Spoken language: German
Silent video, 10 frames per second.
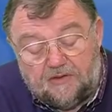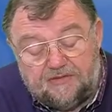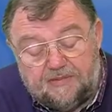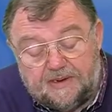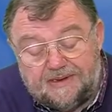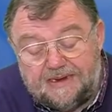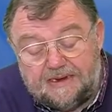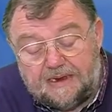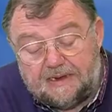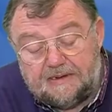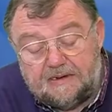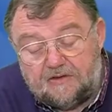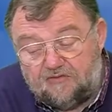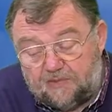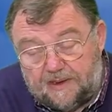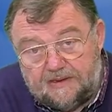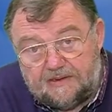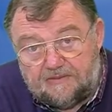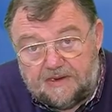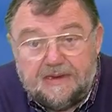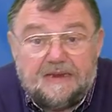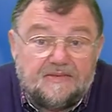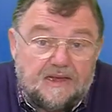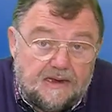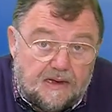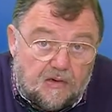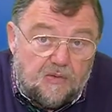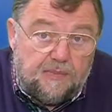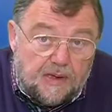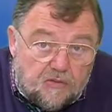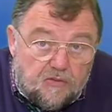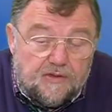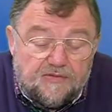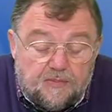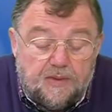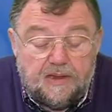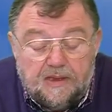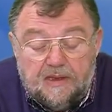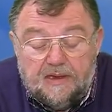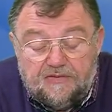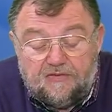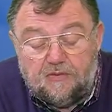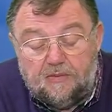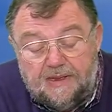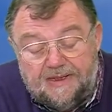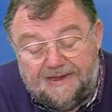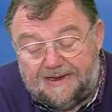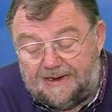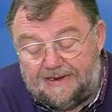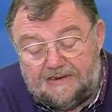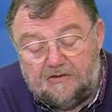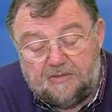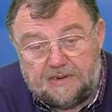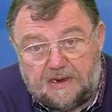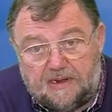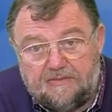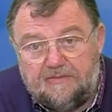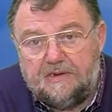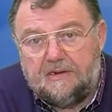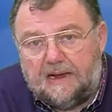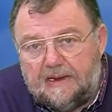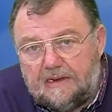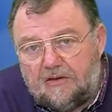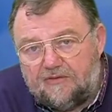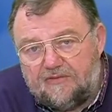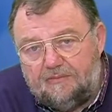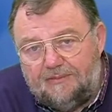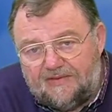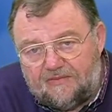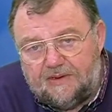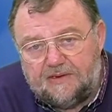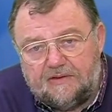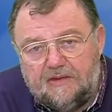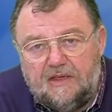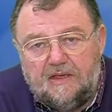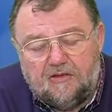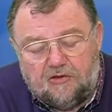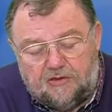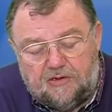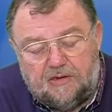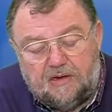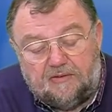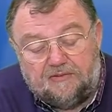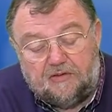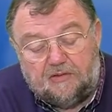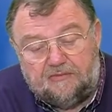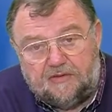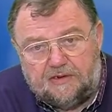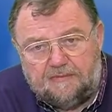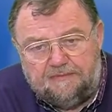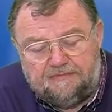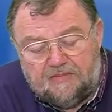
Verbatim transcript: Auswerten der Daten, die gespeichert werden. Das kann auch per USB zum Rechner übertragen werden. 1000 Messwerte können aufgenommen werden.